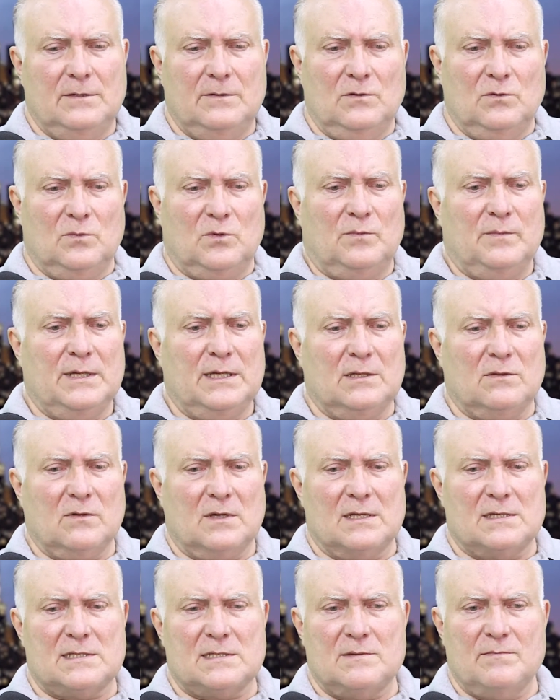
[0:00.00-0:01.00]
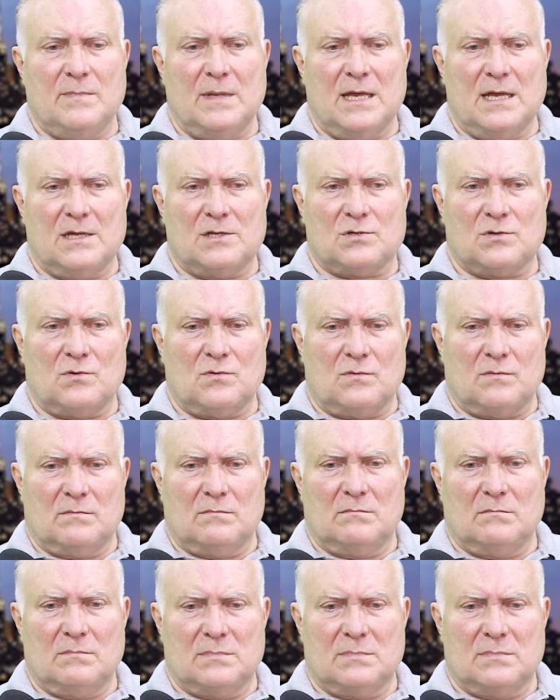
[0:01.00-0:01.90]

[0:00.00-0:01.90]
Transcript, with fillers: No momento que esse médico